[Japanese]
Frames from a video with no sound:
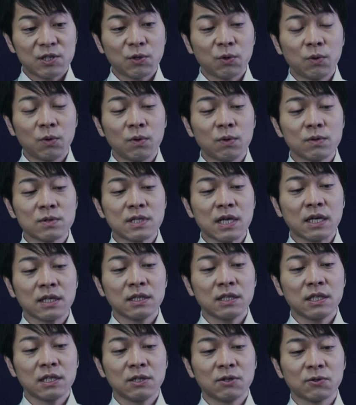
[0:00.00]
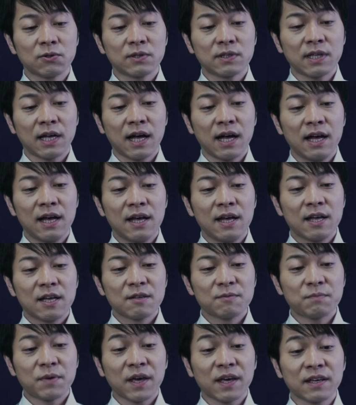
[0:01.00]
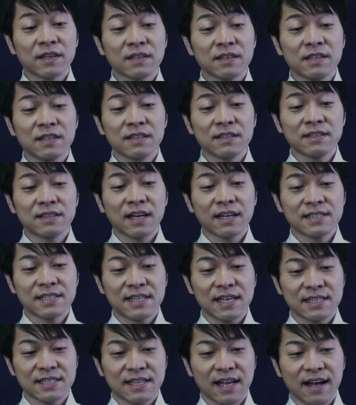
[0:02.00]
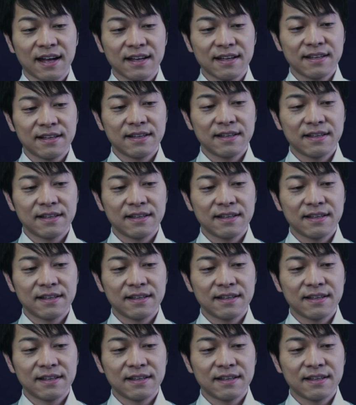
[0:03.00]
氷山に乗ったペンギンたちでした